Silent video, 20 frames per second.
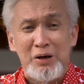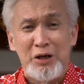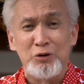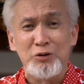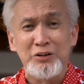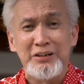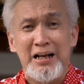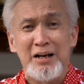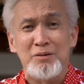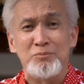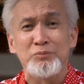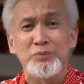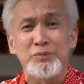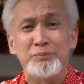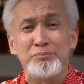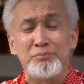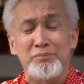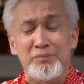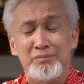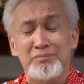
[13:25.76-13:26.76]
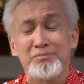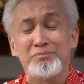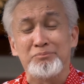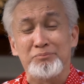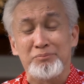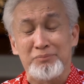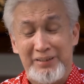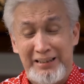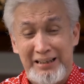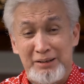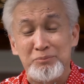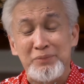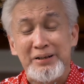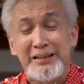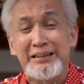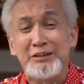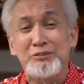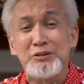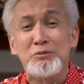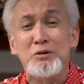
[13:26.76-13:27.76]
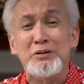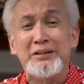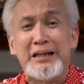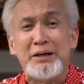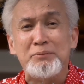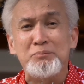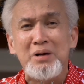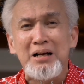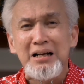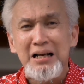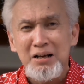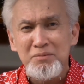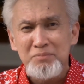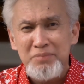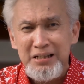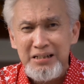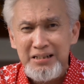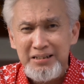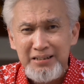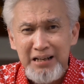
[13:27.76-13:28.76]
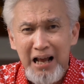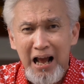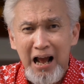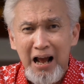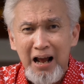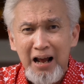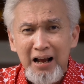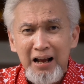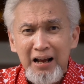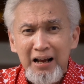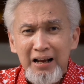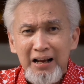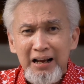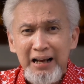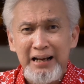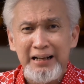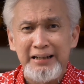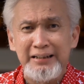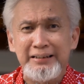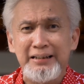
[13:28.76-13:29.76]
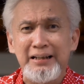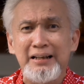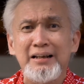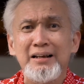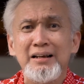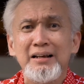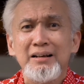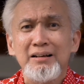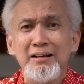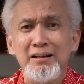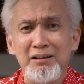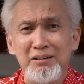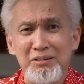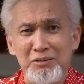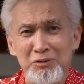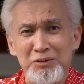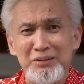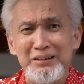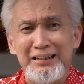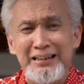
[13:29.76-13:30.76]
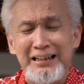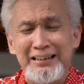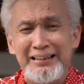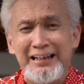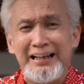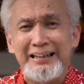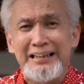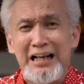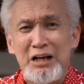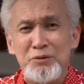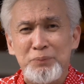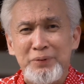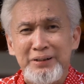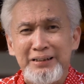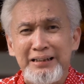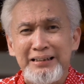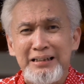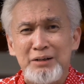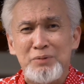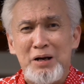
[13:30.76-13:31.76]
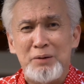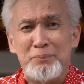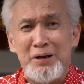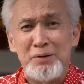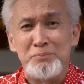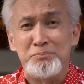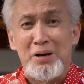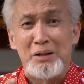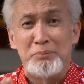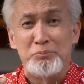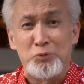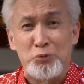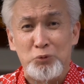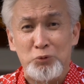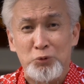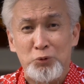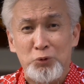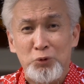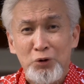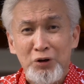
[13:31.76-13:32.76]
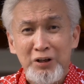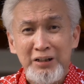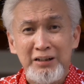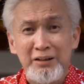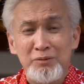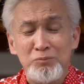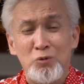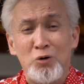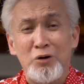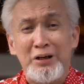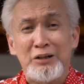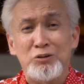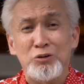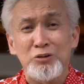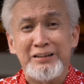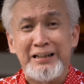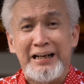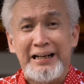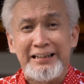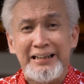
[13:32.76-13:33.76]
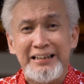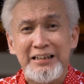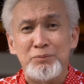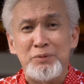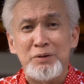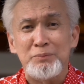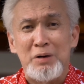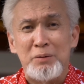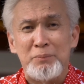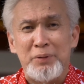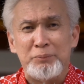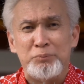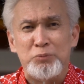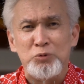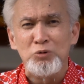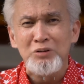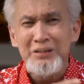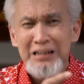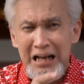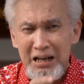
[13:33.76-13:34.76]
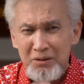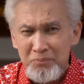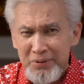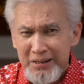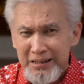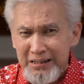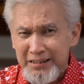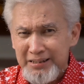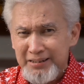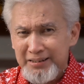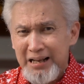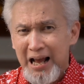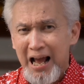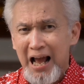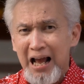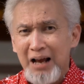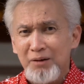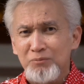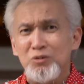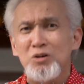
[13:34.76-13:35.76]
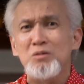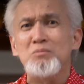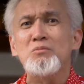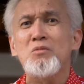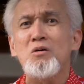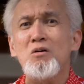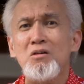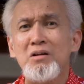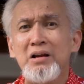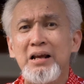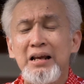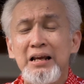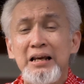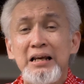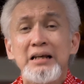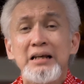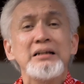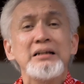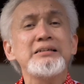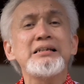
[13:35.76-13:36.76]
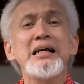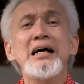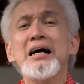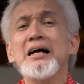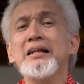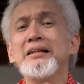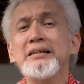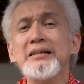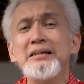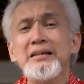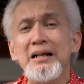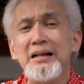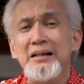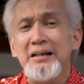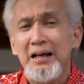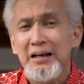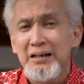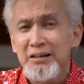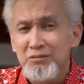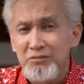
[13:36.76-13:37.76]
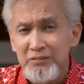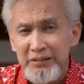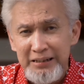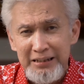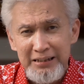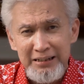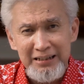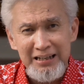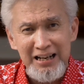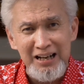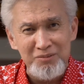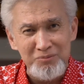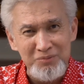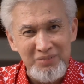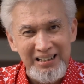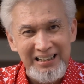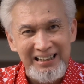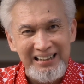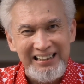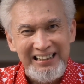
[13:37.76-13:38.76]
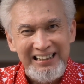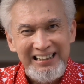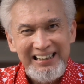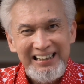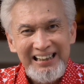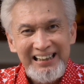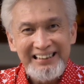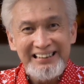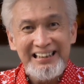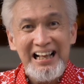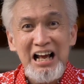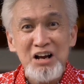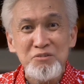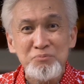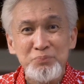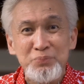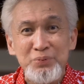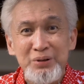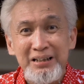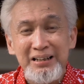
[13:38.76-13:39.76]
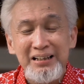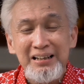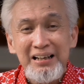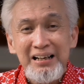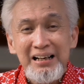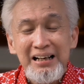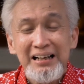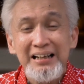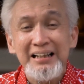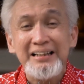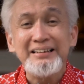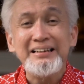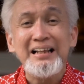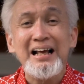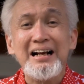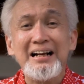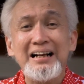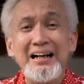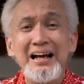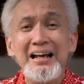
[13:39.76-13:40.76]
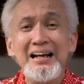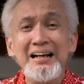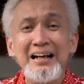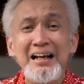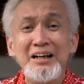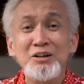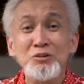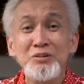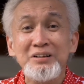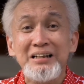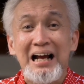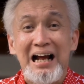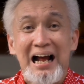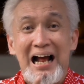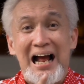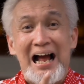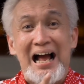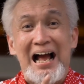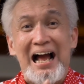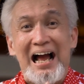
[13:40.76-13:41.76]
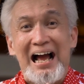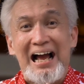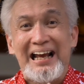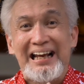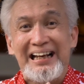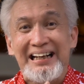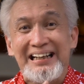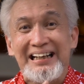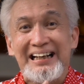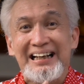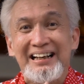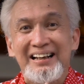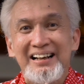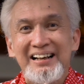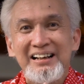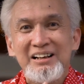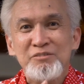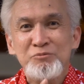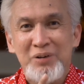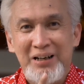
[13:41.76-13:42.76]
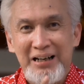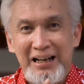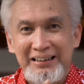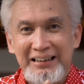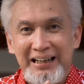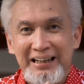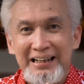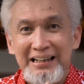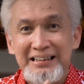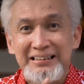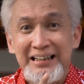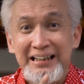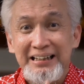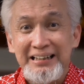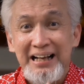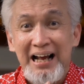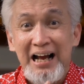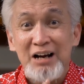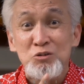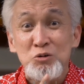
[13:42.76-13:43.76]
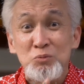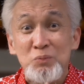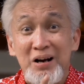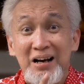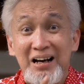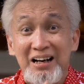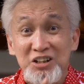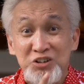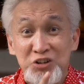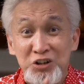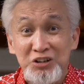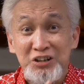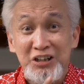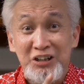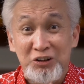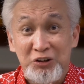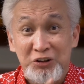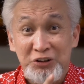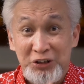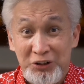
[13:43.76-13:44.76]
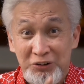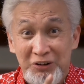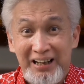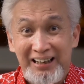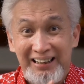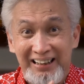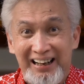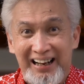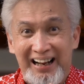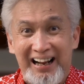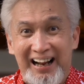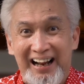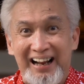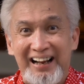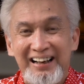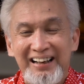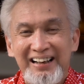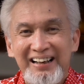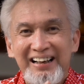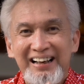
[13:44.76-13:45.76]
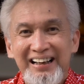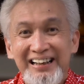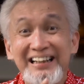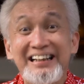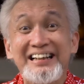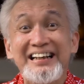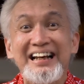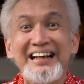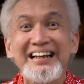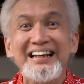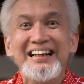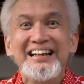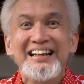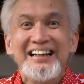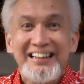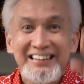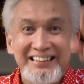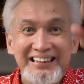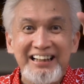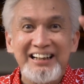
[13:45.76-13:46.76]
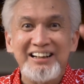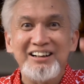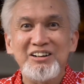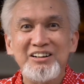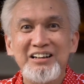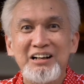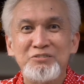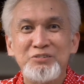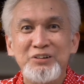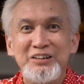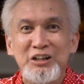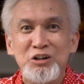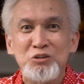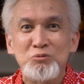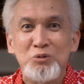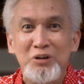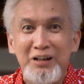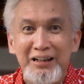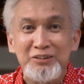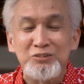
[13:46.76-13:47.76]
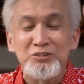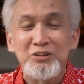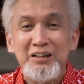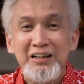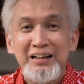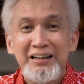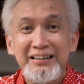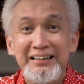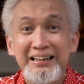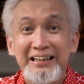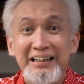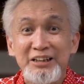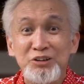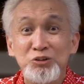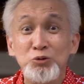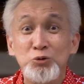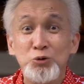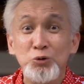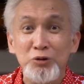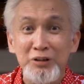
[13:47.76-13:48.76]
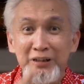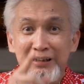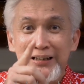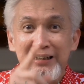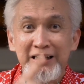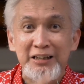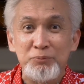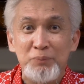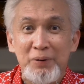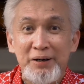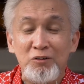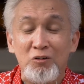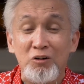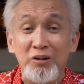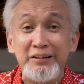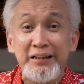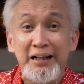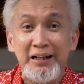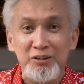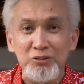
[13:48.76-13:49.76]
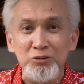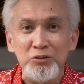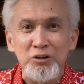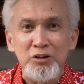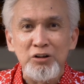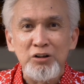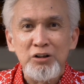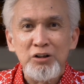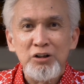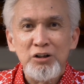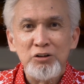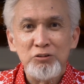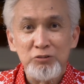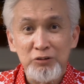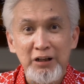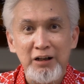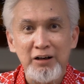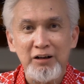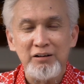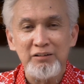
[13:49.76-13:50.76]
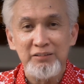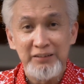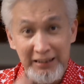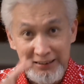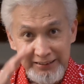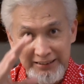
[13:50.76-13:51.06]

baru jam 6 ente udah mau terbang nggak bisa ente eh, tiket kereta apinya jam 8.40 mau ikut kereta jam 5.40 nggak bisa belum boleh jangan tinggalkan dunia men tapi letakkanlah dunia ah ini perkataannya Sayyidina Abu Bakar Siddiq radhiyallahu anhu. Nah, ini keren nih. Ntar David kalau boleh tuh ditunggu di depan hotel tuh. Ntar ntar